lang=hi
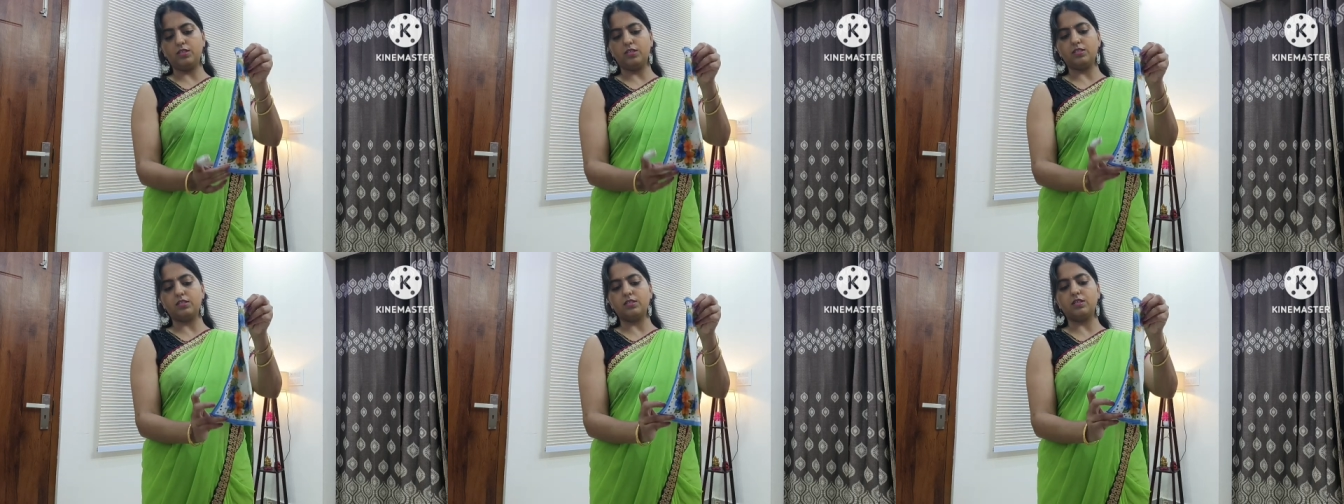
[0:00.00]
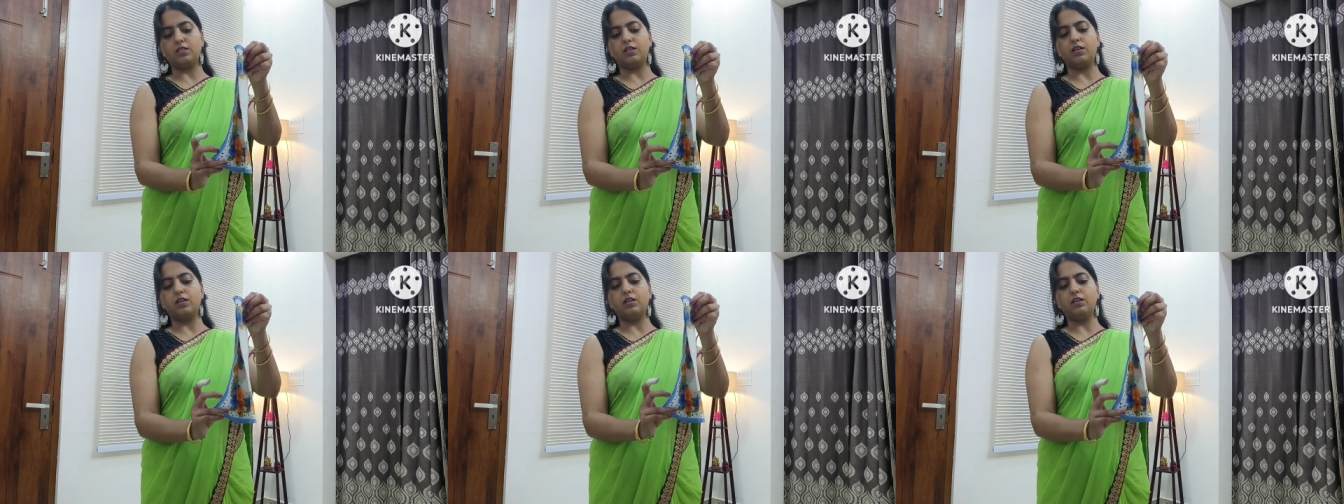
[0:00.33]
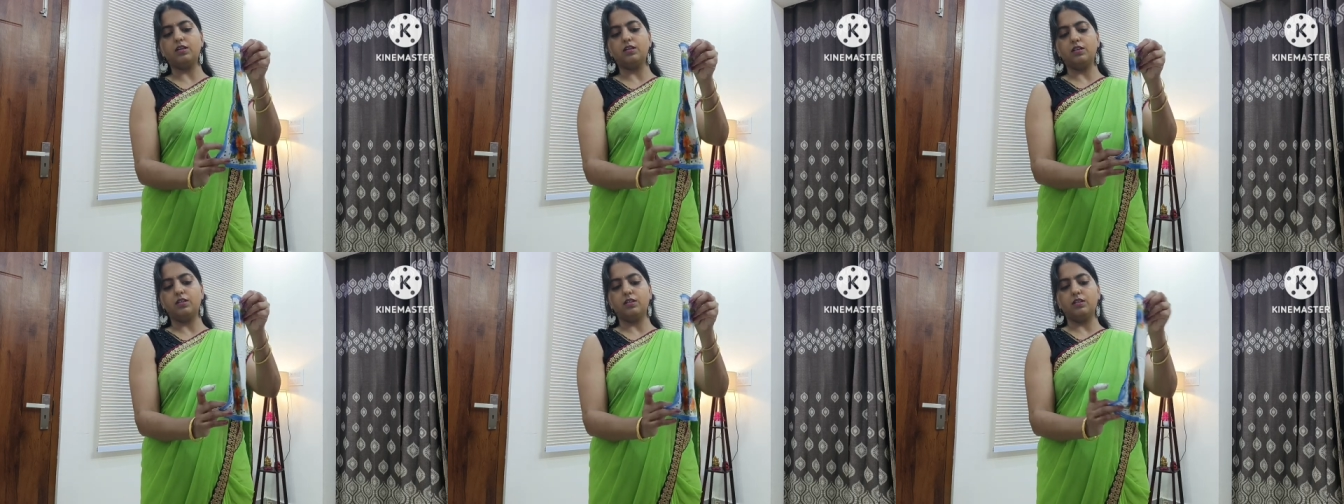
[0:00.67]
इस तरह
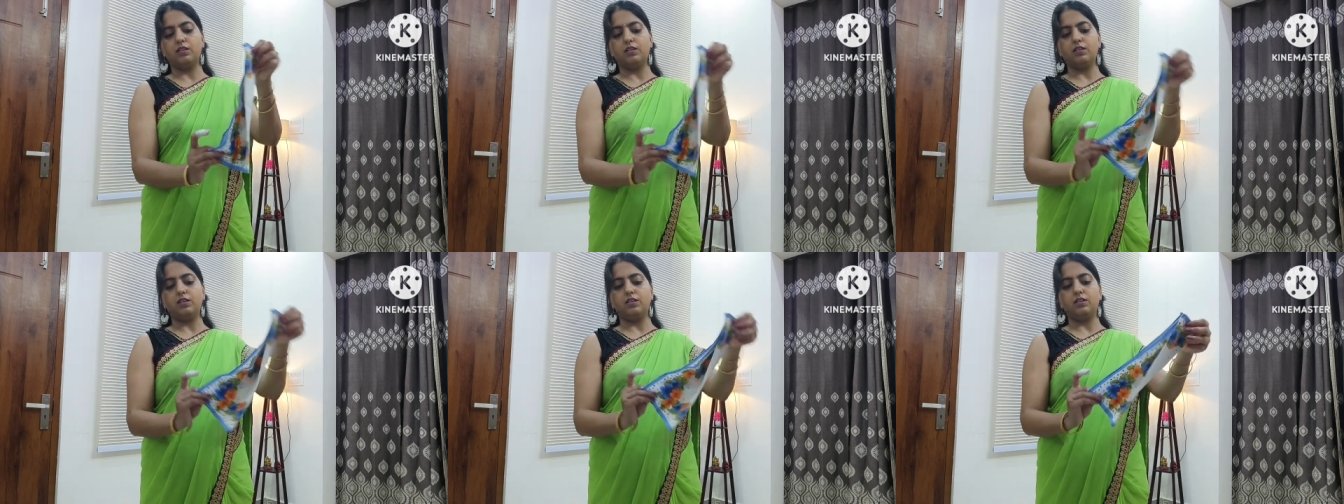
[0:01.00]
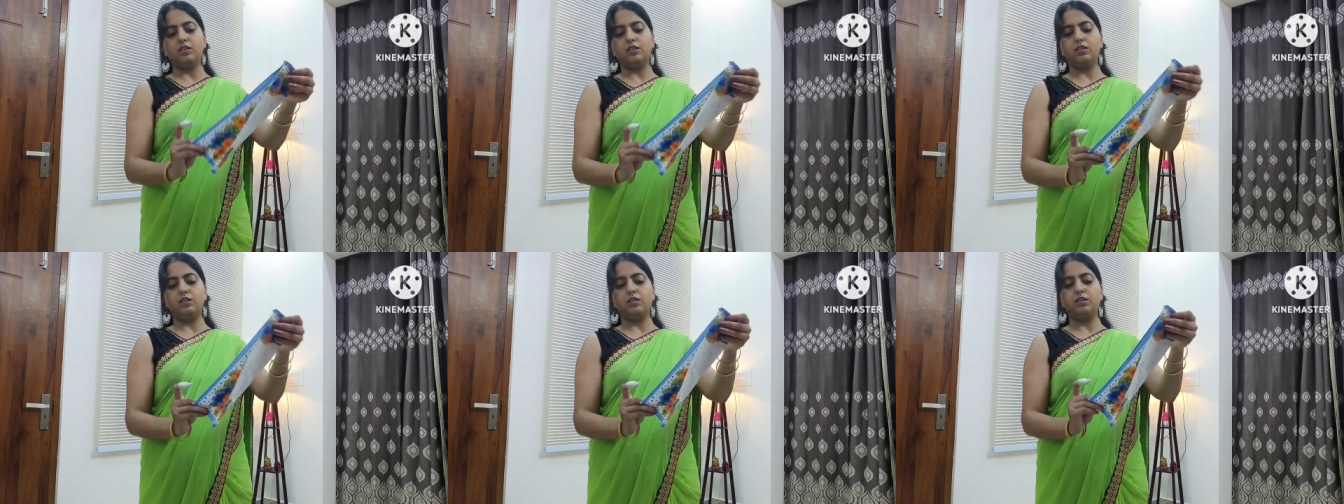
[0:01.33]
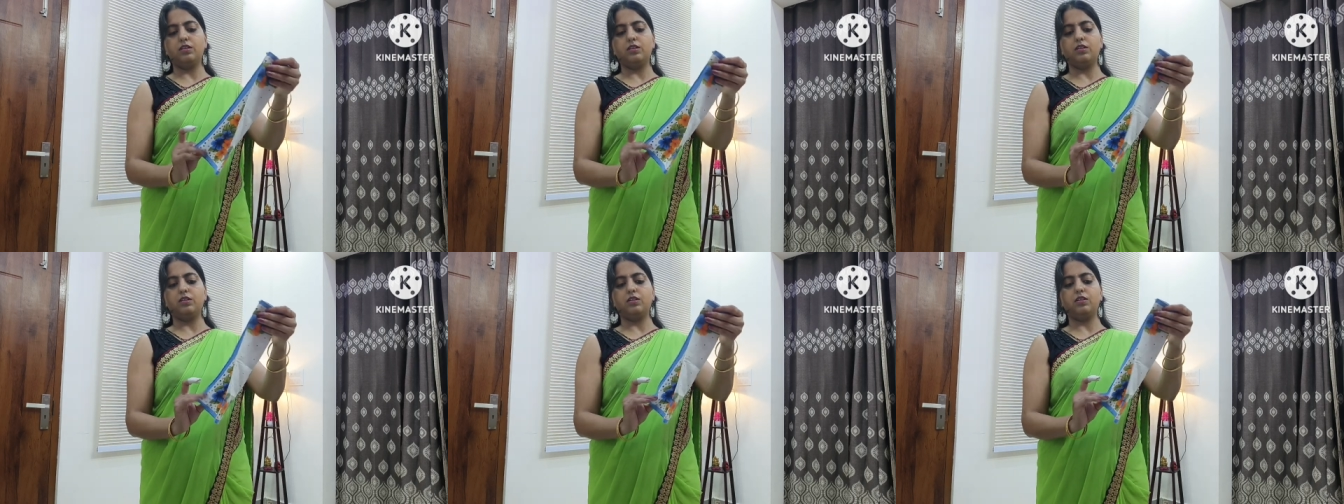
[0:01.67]

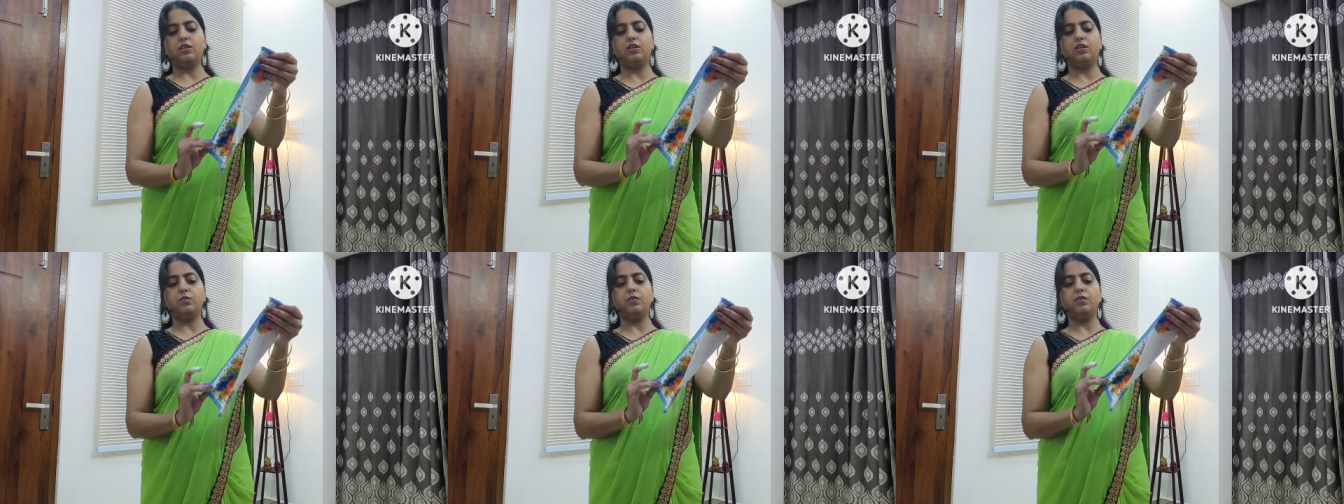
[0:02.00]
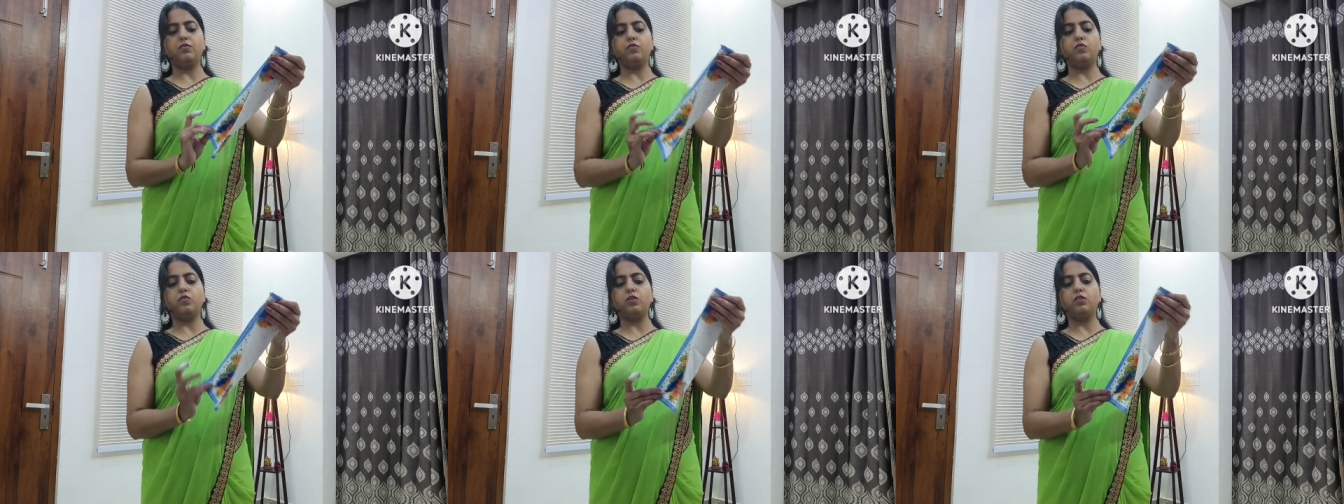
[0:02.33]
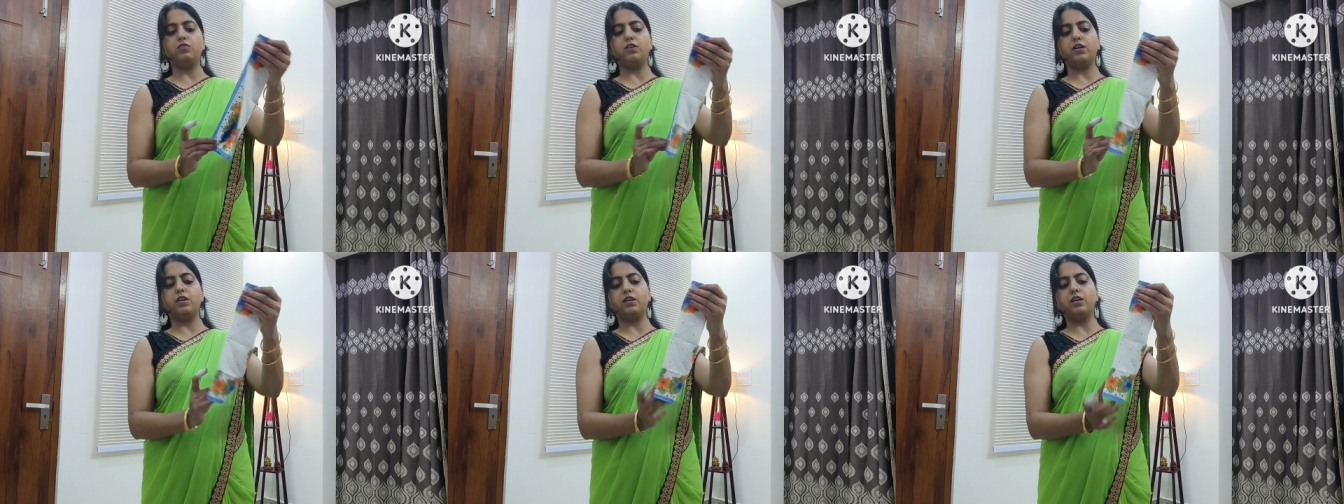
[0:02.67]
डबल
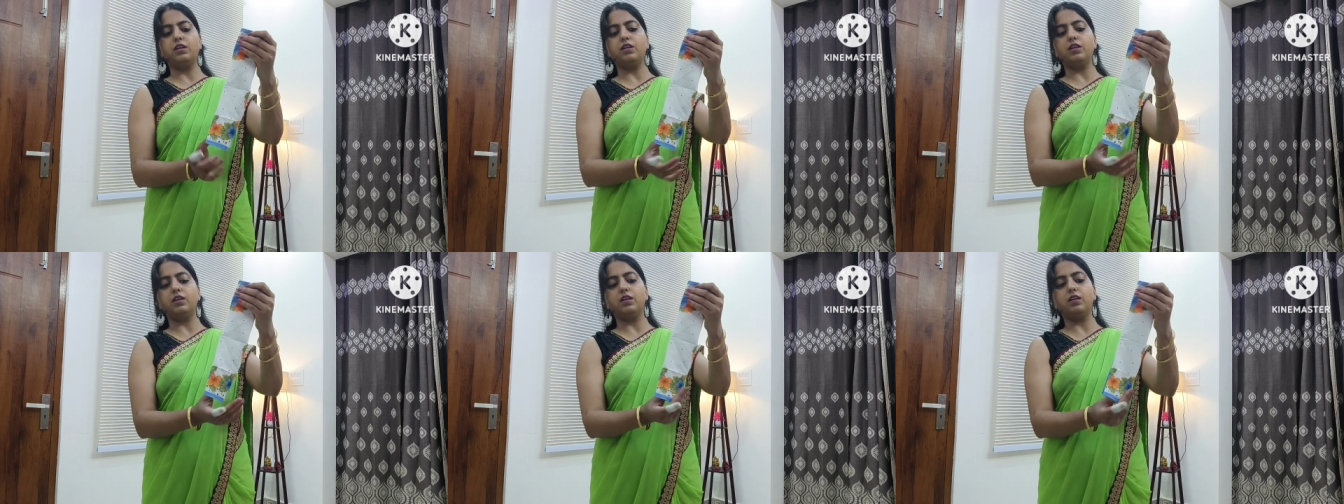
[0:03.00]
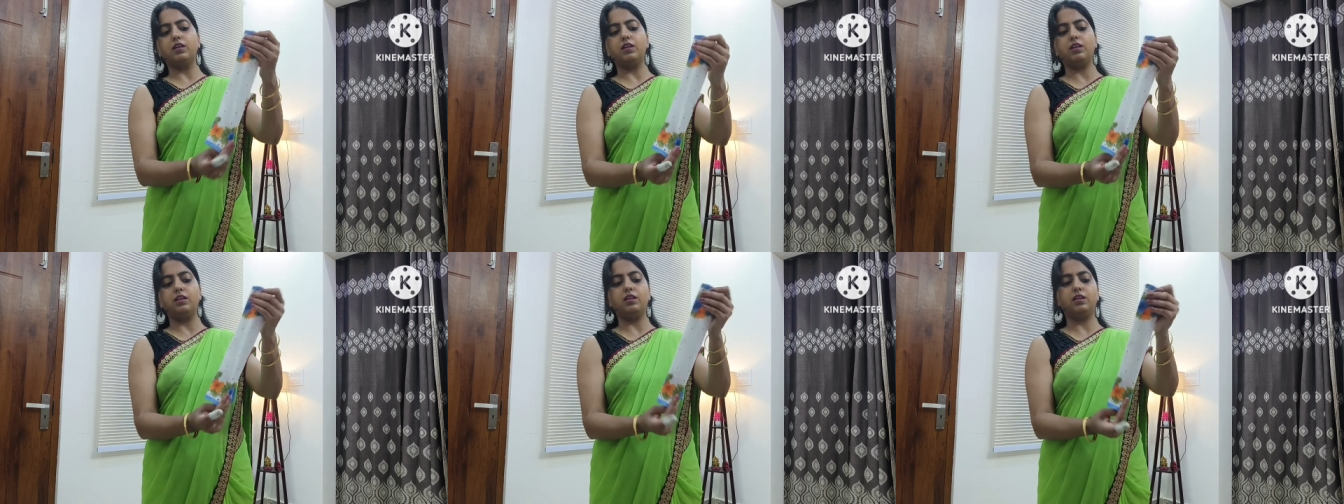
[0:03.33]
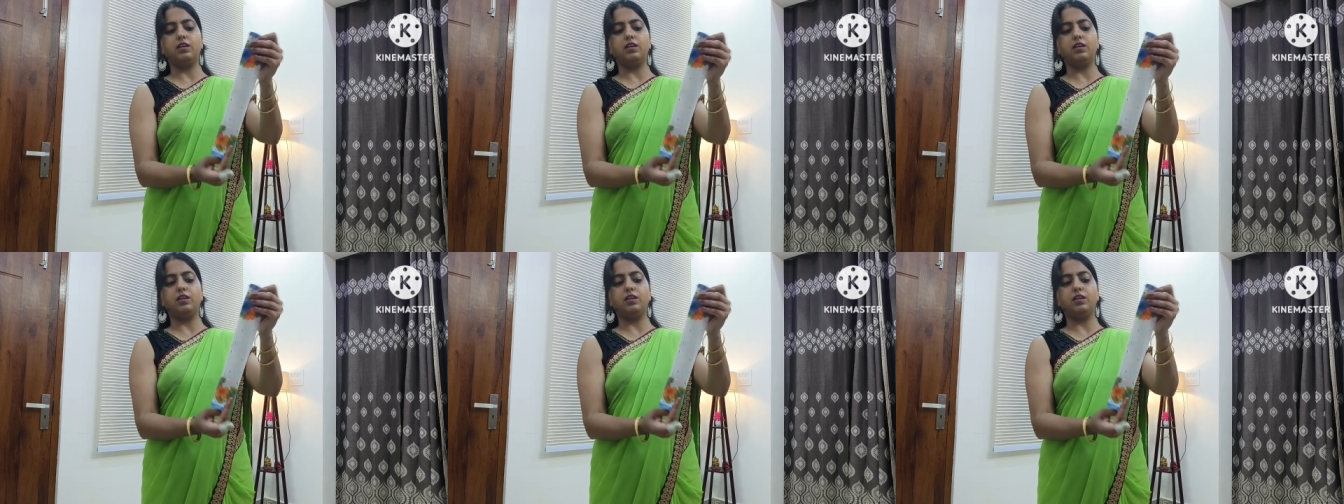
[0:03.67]
फोल्ड वाला ये